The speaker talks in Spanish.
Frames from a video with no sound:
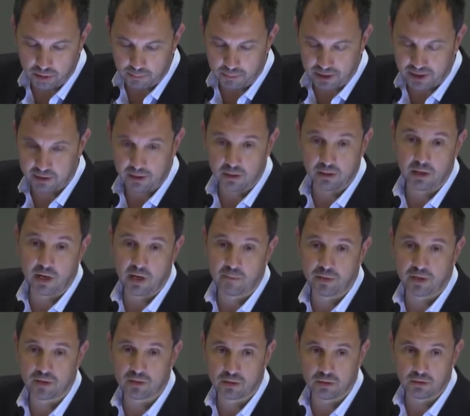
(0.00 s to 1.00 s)
a partir de la
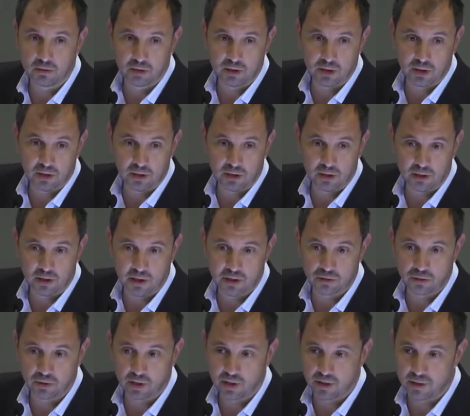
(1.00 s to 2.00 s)
presión de, las
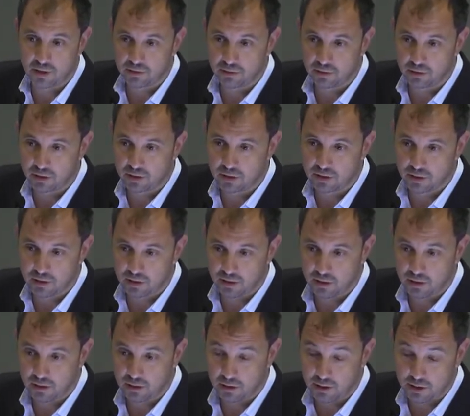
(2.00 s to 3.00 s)
organizaciones
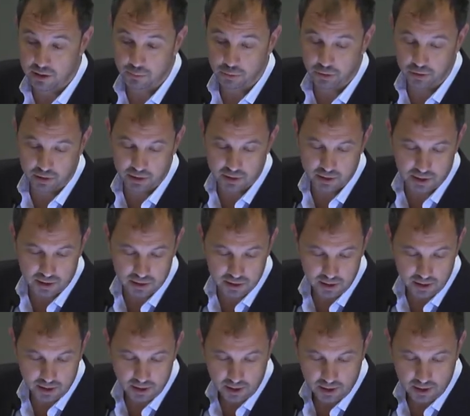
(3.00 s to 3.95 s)
de, transportistas